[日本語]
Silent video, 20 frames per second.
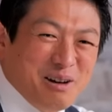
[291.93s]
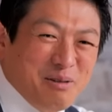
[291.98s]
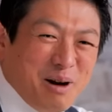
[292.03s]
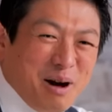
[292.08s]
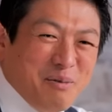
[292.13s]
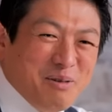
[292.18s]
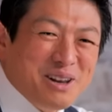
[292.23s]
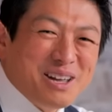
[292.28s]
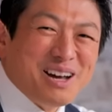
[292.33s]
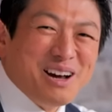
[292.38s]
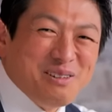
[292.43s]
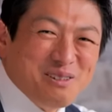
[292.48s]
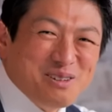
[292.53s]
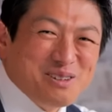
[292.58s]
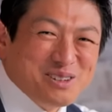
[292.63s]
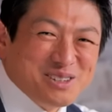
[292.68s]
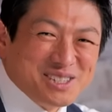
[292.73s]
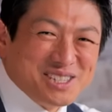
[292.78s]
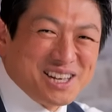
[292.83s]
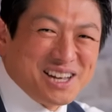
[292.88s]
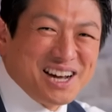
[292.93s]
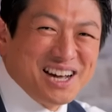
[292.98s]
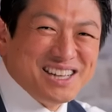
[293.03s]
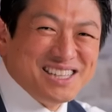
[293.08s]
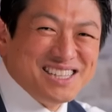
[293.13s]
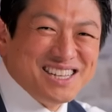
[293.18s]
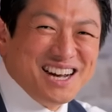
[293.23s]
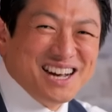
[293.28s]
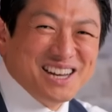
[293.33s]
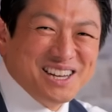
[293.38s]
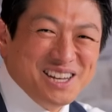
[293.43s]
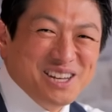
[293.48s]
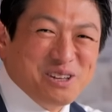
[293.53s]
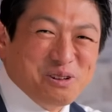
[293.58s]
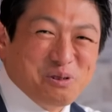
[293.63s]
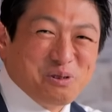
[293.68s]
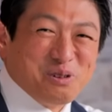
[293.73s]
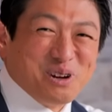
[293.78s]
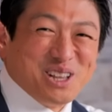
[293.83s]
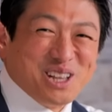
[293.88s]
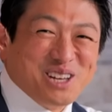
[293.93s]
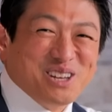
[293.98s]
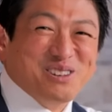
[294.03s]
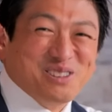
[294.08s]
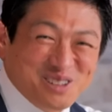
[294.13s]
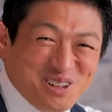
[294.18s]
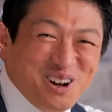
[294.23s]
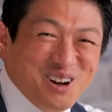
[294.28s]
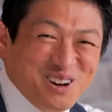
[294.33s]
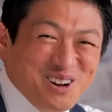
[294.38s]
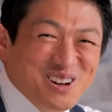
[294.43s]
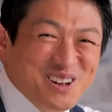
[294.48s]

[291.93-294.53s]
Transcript: アメリカの世界支配に協力ができると